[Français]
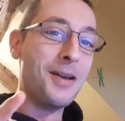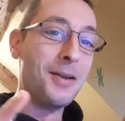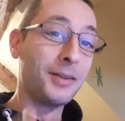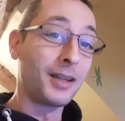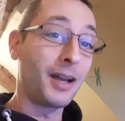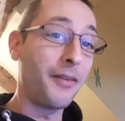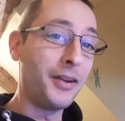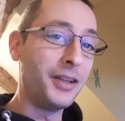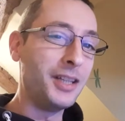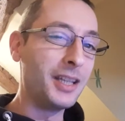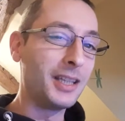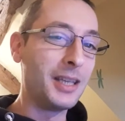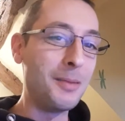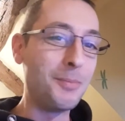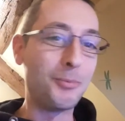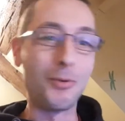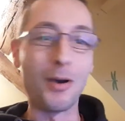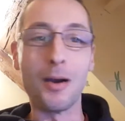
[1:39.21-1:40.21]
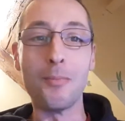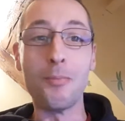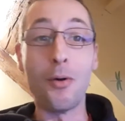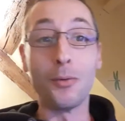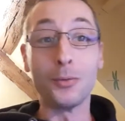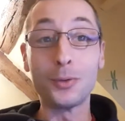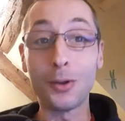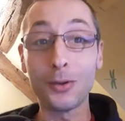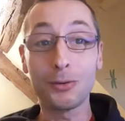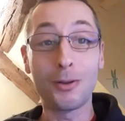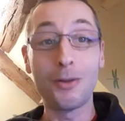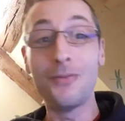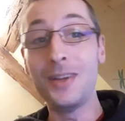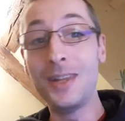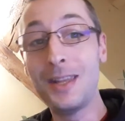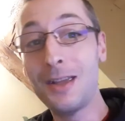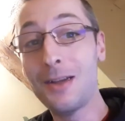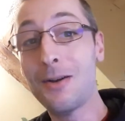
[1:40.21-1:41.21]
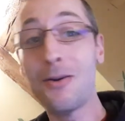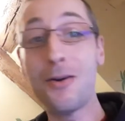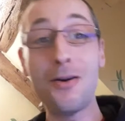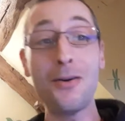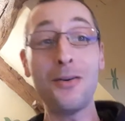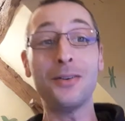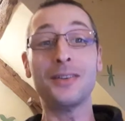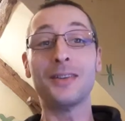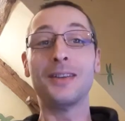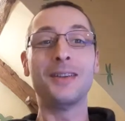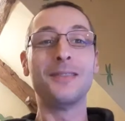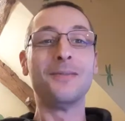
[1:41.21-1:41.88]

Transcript: Travail d'équipe, quoi. Bon, dans cette vidéo,